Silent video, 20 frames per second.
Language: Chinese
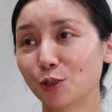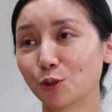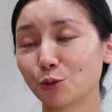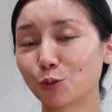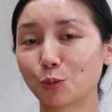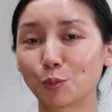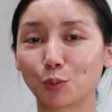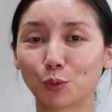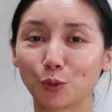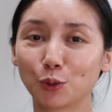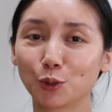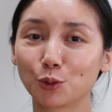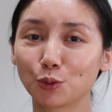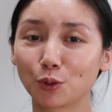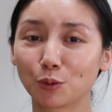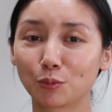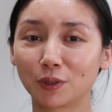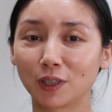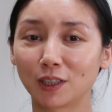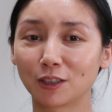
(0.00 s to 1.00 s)
我不会
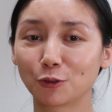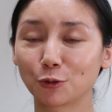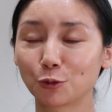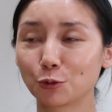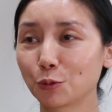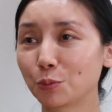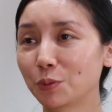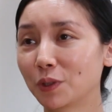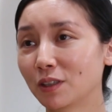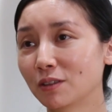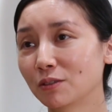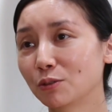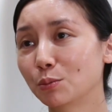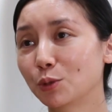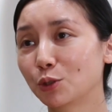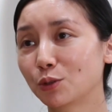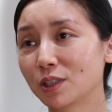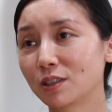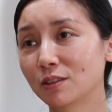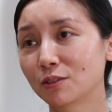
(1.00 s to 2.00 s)
做别的，我做别的都
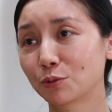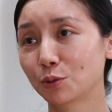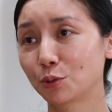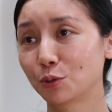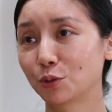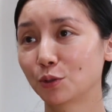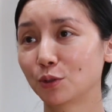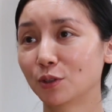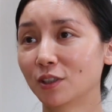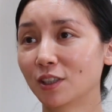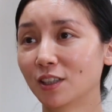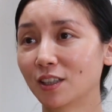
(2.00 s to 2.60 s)
没有兴趣。